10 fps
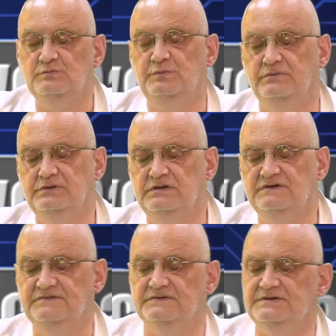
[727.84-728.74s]
zupełnie
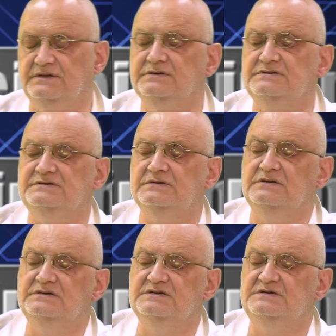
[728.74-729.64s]
niezwiązanych z,
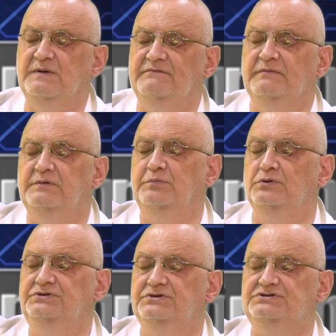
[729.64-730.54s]
ze sprawami
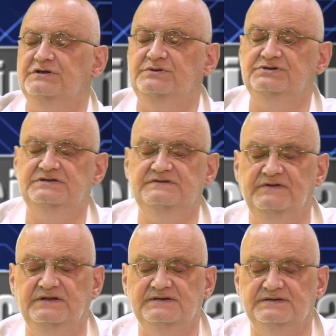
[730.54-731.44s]
politycznymi czy
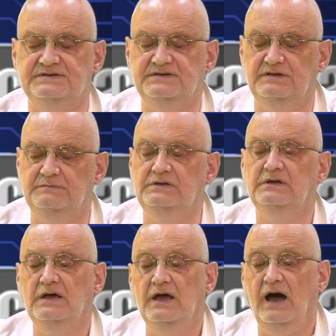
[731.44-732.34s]
cywilizacyjnymi,
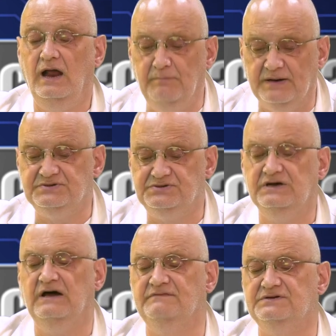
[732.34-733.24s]
ale bardzo
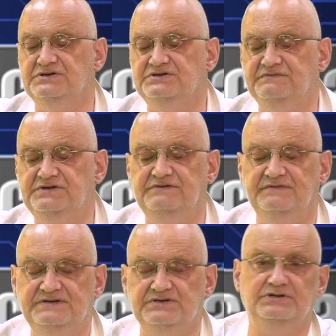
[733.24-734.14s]
ciekawych rzeczywiście,
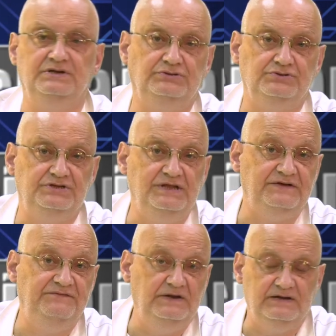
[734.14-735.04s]
więc jeżeli ktoś na
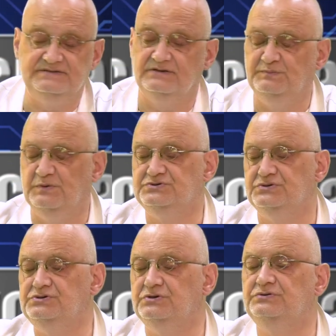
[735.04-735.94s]
chwilę chce
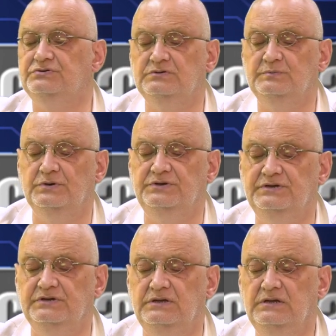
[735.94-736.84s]
odpocząć od
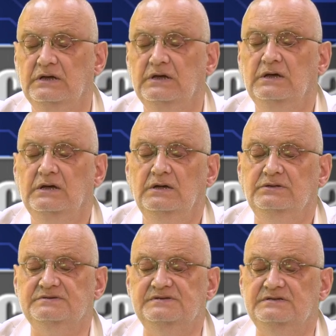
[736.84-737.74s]
polityki,
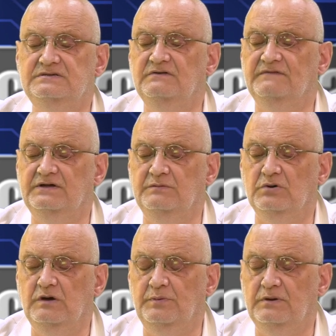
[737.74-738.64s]
to zdecydowanie
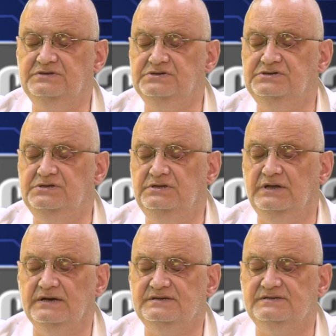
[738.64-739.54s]
mogę polecić i
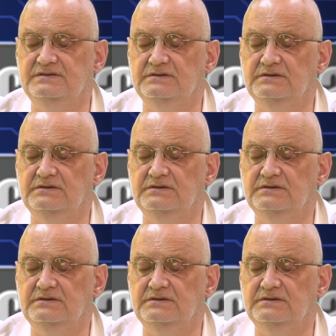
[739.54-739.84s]
tekst